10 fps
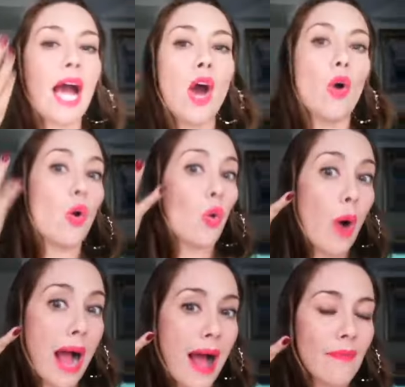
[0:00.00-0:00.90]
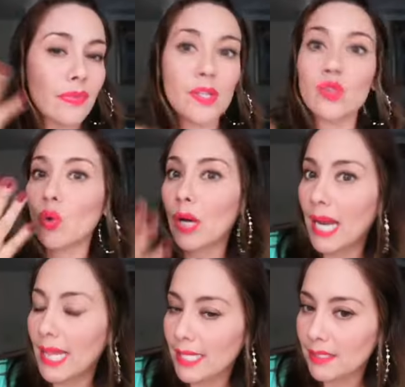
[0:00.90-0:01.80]
o guantes, su gel
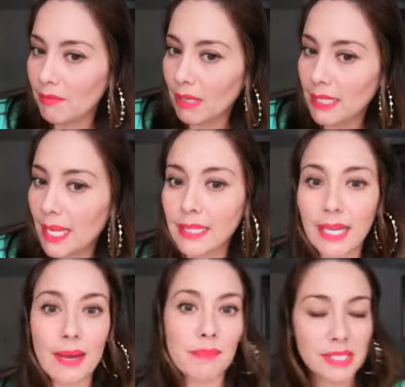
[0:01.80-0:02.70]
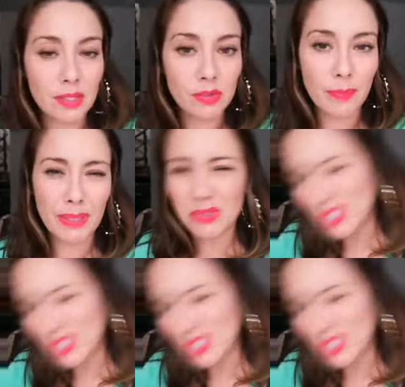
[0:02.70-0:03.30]
desinfectante, cambiarse los zapatos y